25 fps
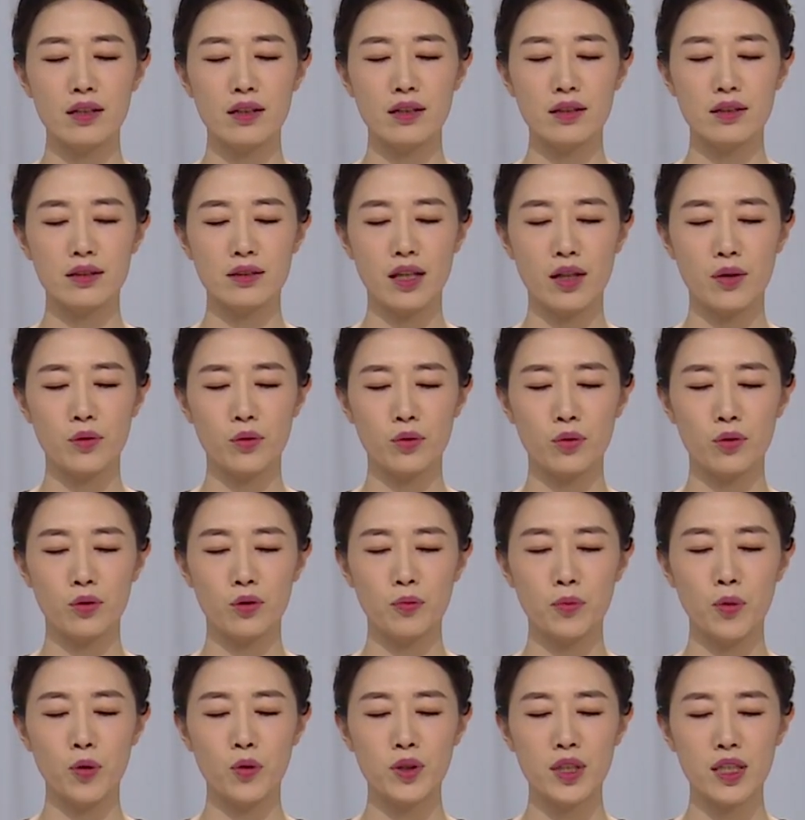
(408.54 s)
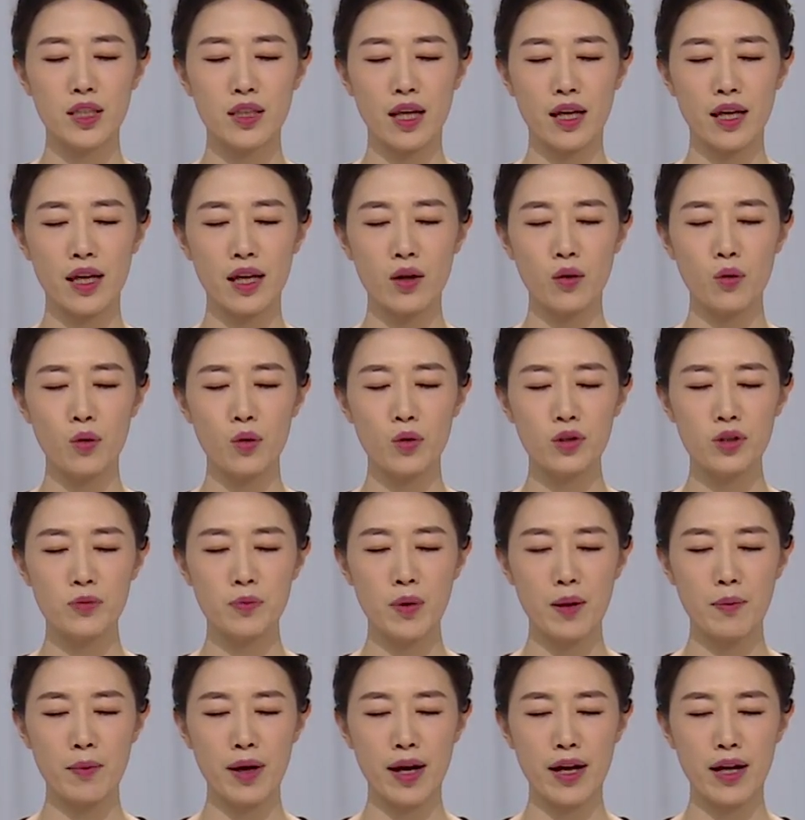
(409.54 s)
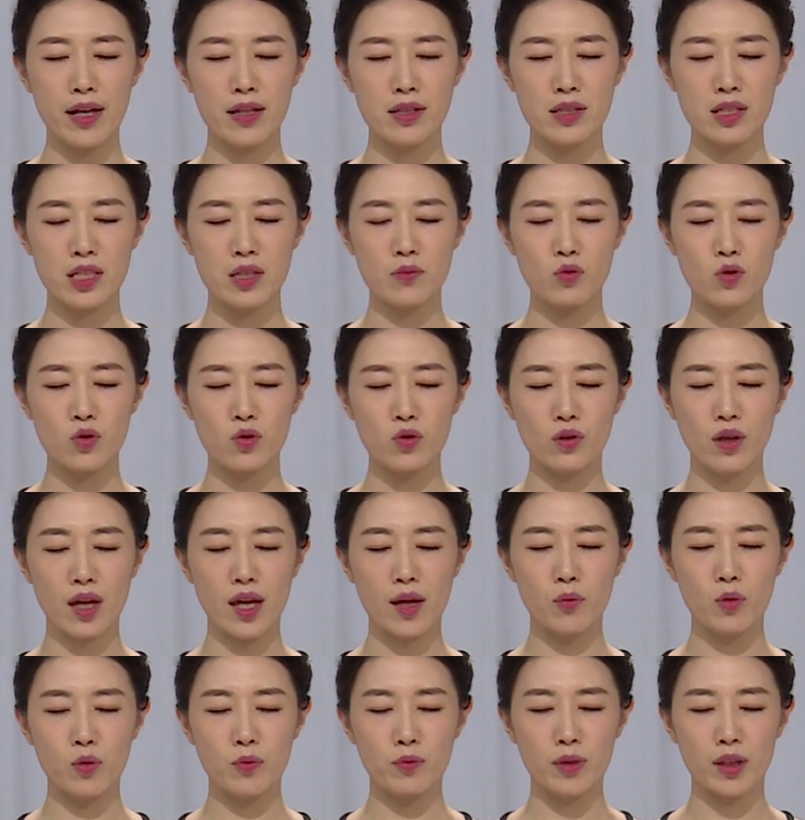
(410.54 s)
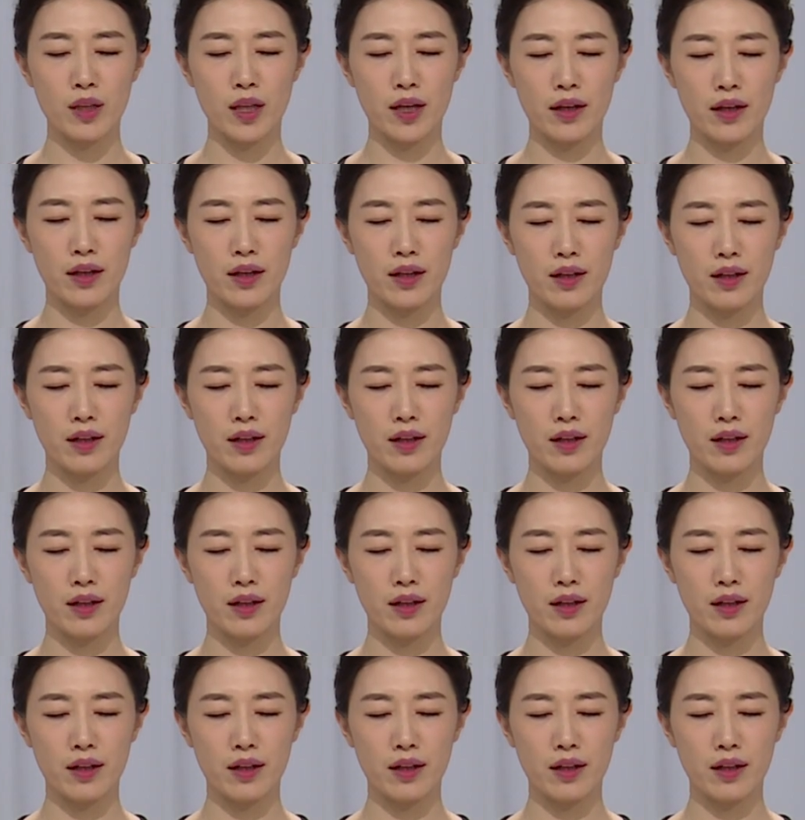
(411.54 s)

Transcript: 그대로 본인의 호흡에만 집중해 봅니다.